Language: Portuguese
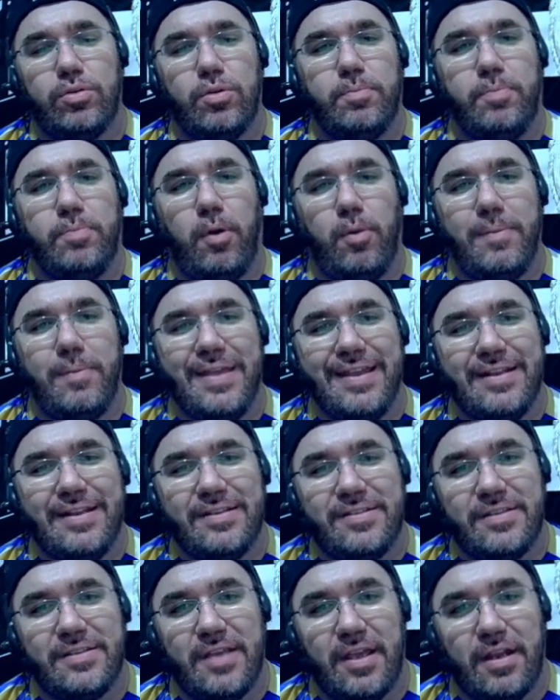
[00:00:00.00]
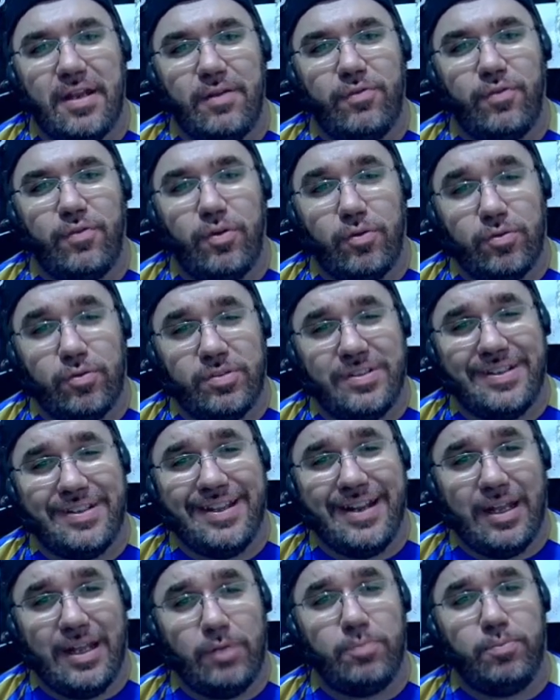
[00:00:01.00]
o Palmeiras, ele foi
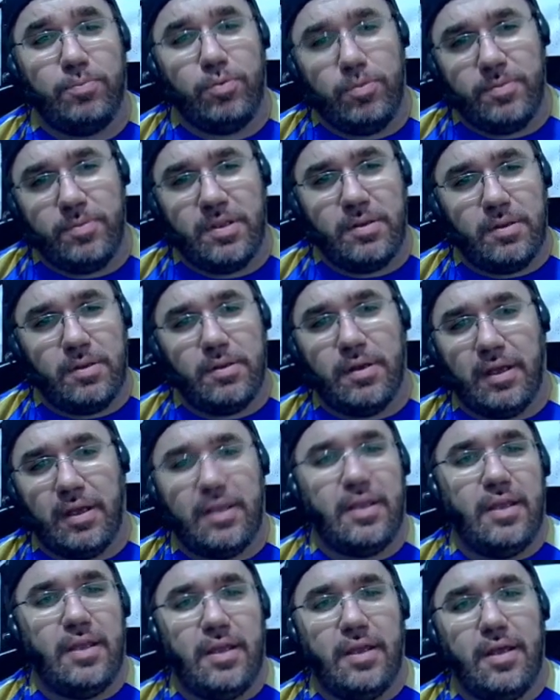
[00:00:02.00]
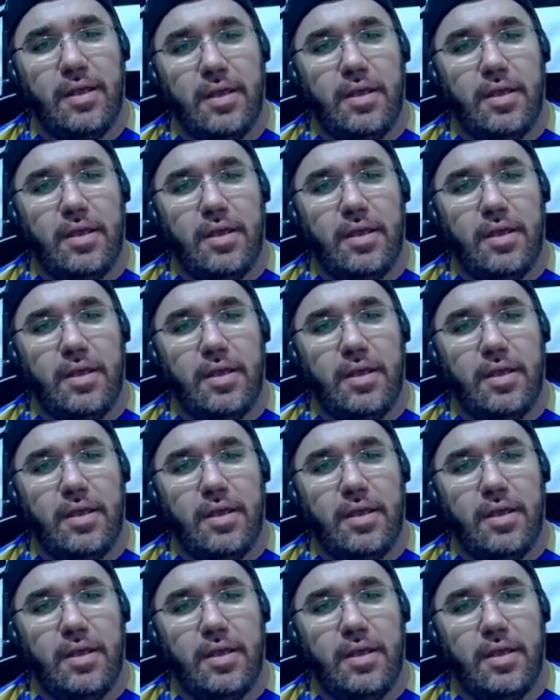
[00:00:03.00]
considerado por mim aqui